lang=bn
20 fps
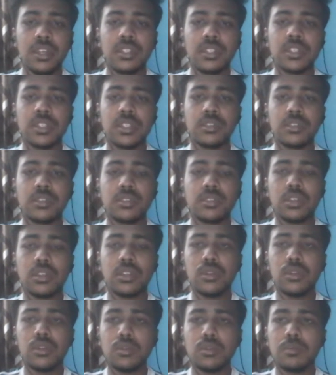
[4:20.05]
সেটা হচ্ছে
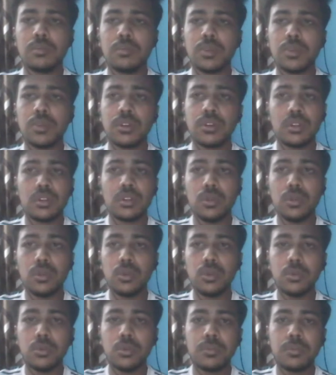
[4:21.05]
লুপ লুপ